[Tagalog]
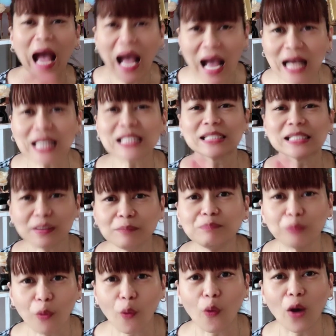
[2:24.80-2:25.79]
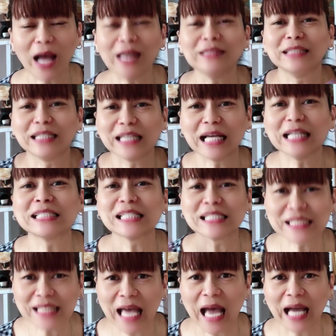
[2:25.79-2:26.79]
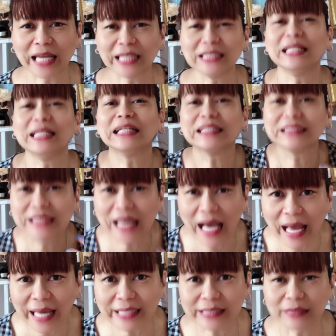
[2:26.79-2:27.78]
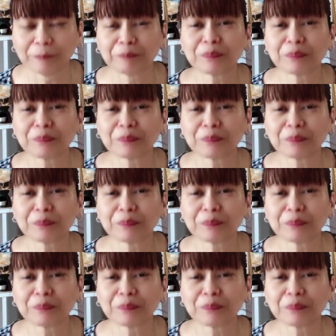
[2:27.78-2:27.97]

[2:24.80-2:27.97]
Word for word: ahas din po ang nag-assist sa akin, nag-guide.